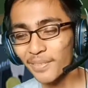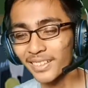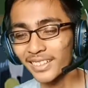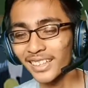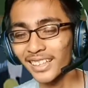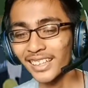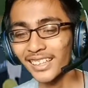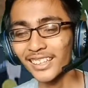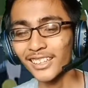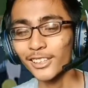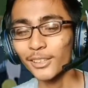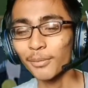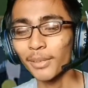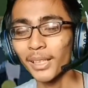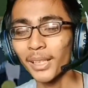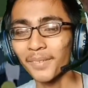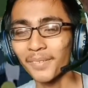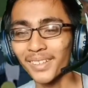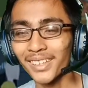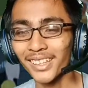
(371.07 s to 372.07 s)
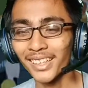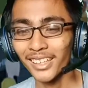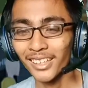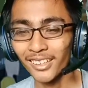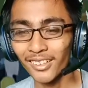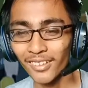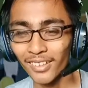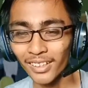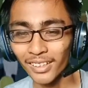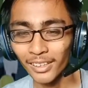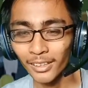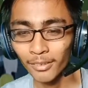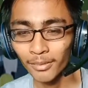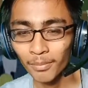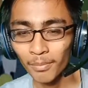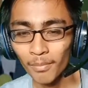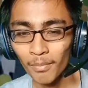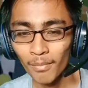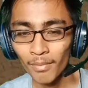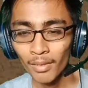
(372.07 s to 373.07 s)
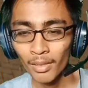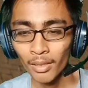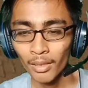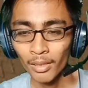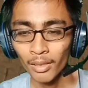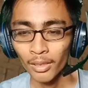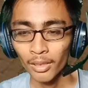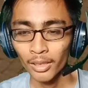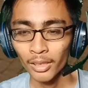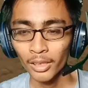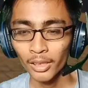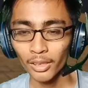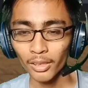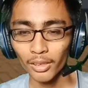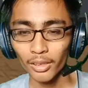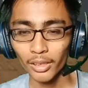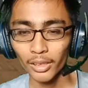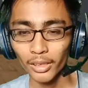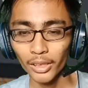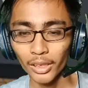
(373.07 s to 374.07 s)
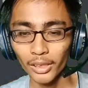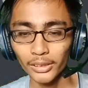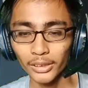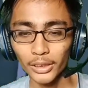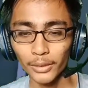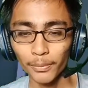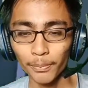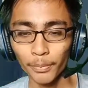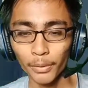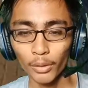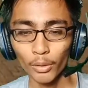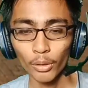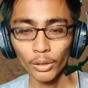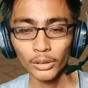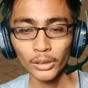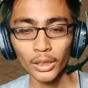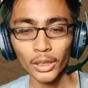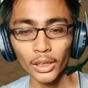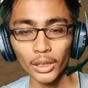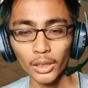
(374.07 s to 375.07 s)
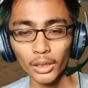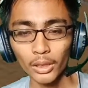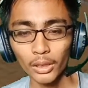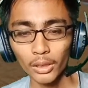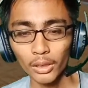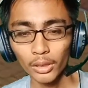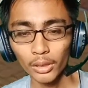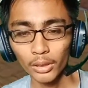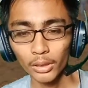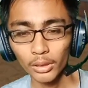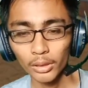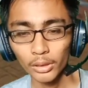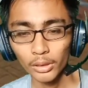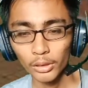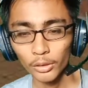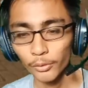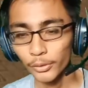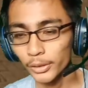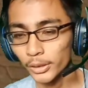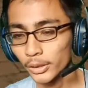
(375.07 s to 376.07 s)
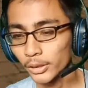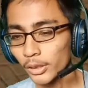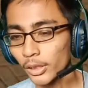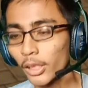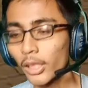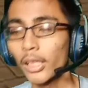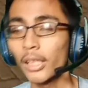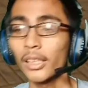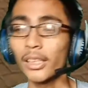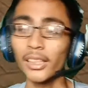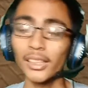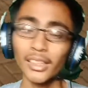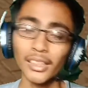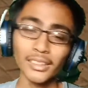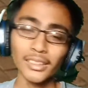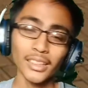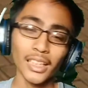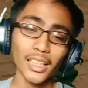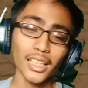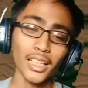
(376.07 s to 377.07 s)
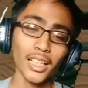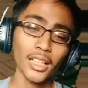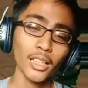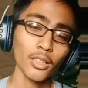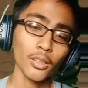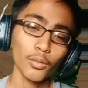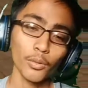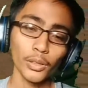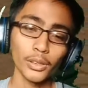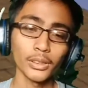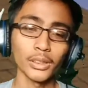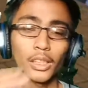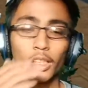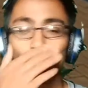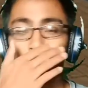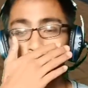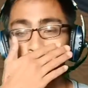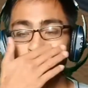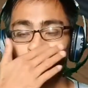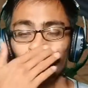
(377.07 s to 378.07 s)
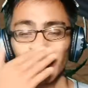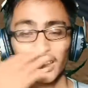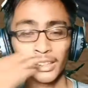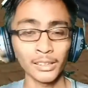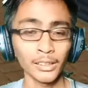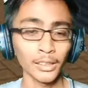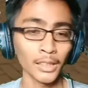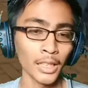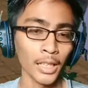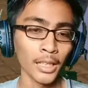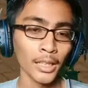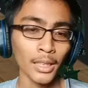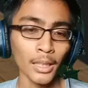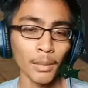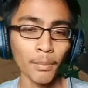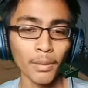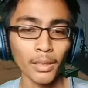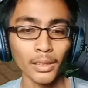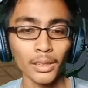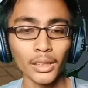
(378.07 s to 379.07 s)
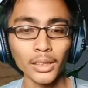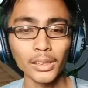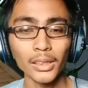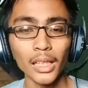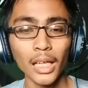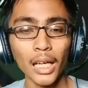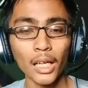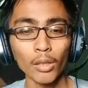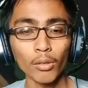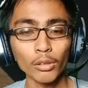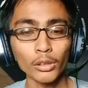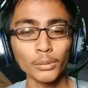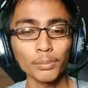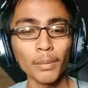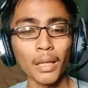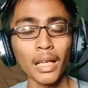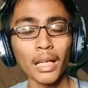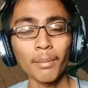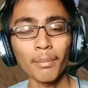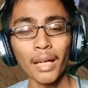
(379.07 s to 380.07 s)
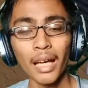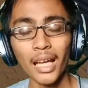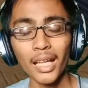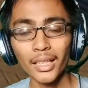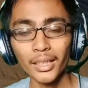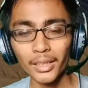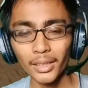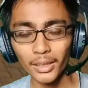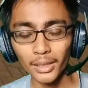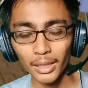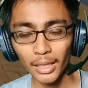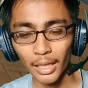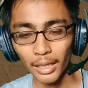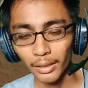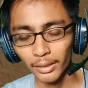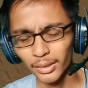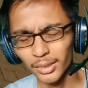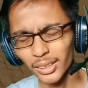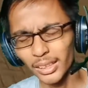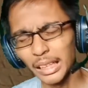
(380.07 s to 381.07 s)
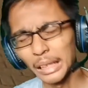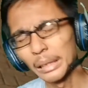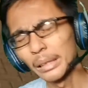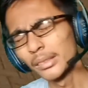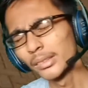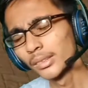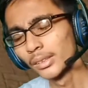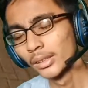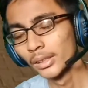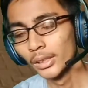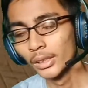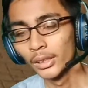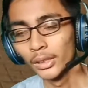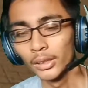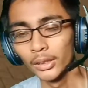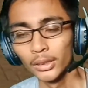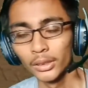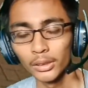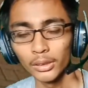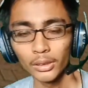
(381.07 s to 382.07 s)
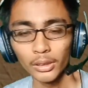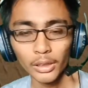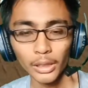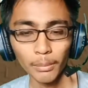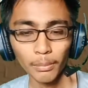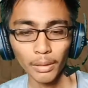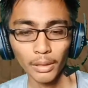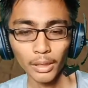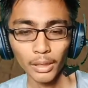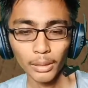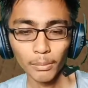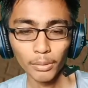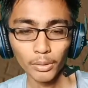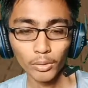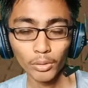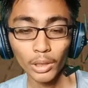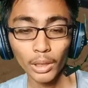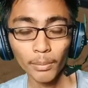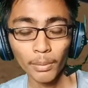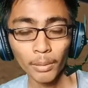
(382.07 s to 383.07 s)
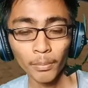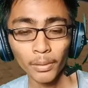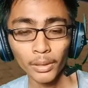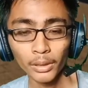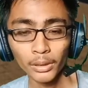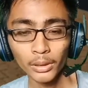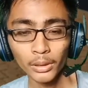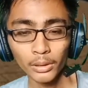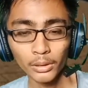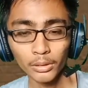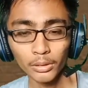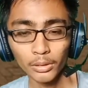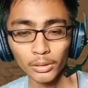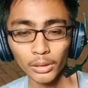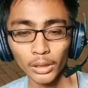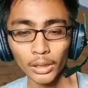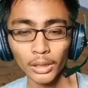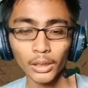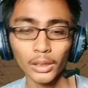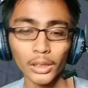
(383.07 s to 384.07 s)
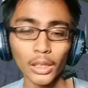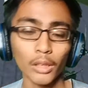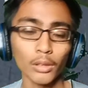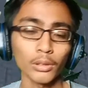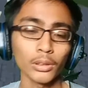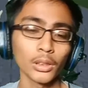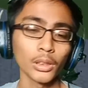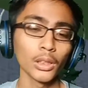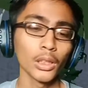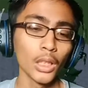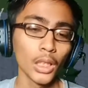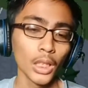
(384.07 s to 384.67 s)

anjir kita cuma dapat gini doang ya Ini kayaknya achievement doang jadi Yowis kita cari lagi quest questnya kalau misalkan tidak ada berarti kita harus malam hari lagi aduh ini game agak ribet juga ya malam harinya sih ya, karena kita harus ke